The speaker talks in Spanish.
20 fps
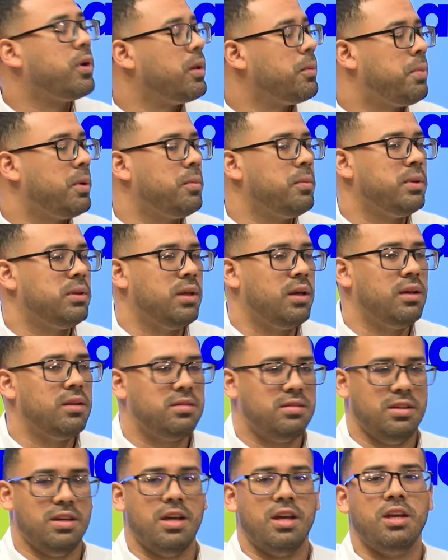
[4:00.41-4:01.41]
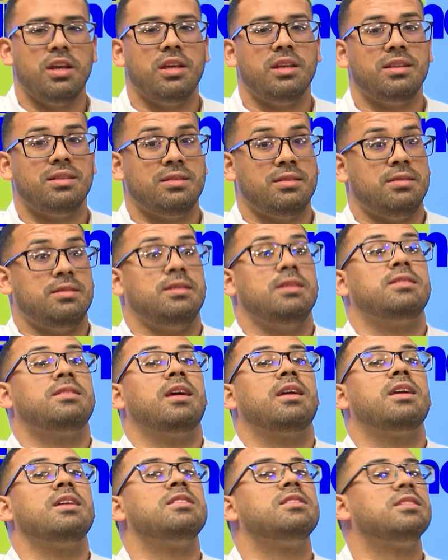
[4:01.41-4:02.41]
permitir, si, si
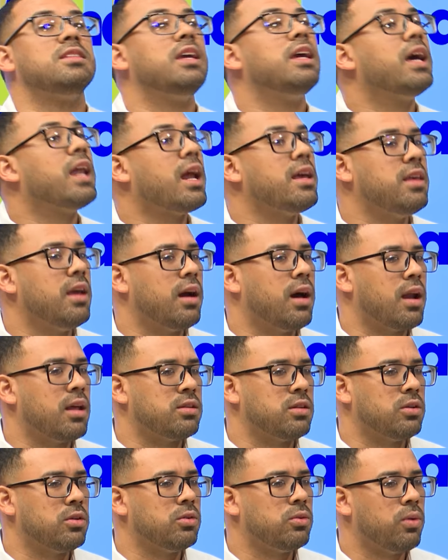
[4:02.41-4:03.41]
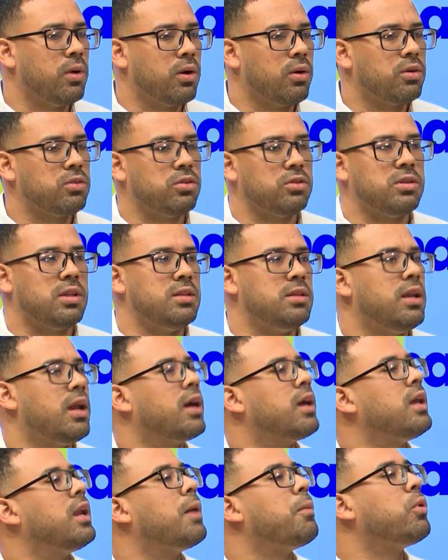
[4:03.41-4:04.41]
se quisiera llegar a hacer un juego, eso tendría
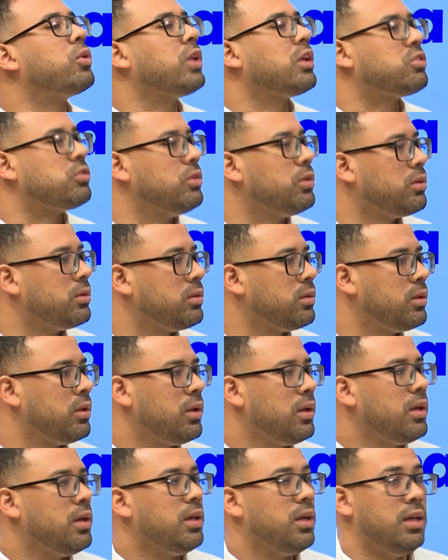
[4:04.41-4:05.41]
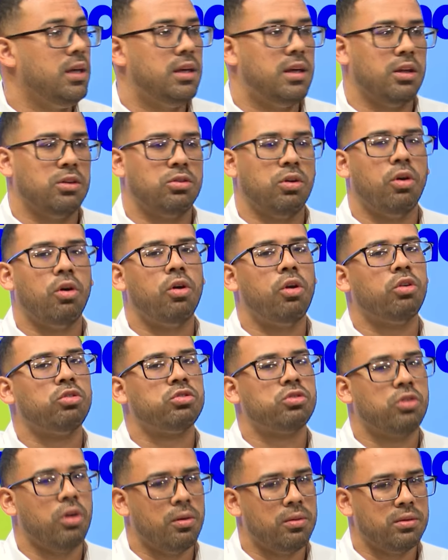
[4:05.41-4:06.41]
que ir a votación y que todos
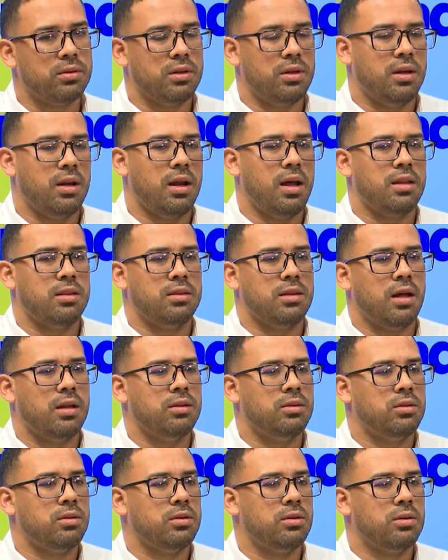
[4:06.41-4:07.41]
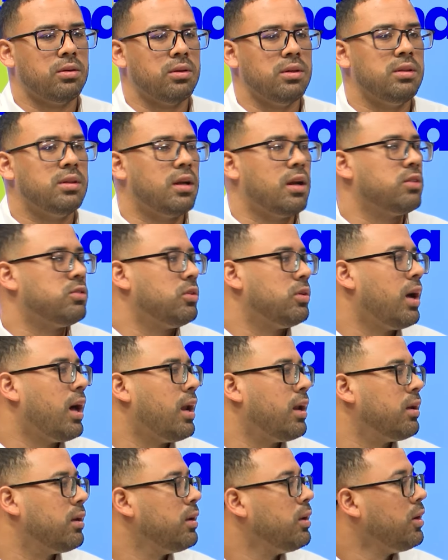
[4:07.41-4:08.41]
los con, tanto
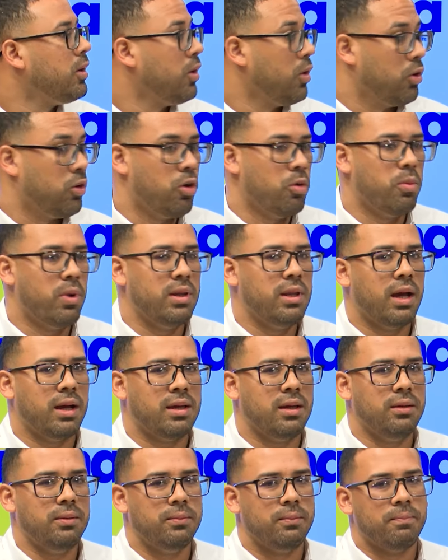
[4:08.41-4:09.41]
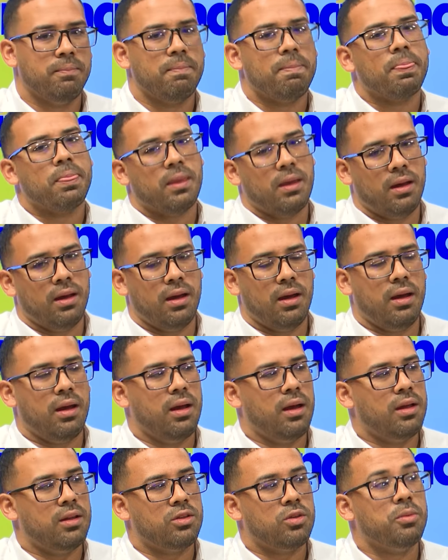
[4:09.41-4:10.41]
internacionales, como el de aquí,
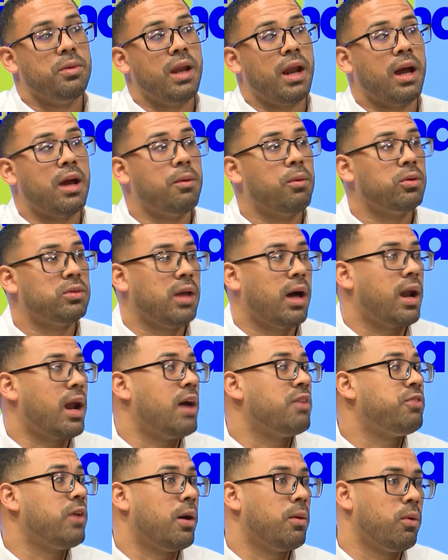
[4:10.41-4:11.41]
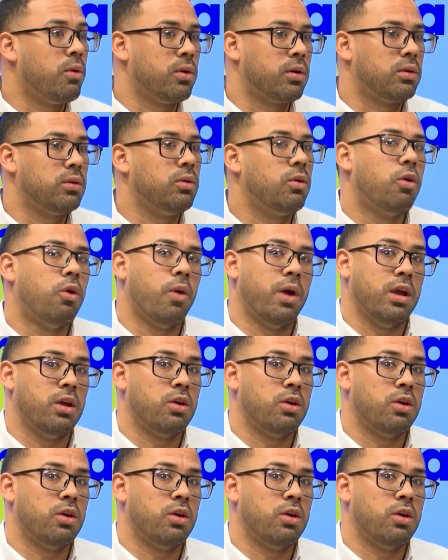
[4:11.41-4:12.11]
eh, tuviera que votar a favor o en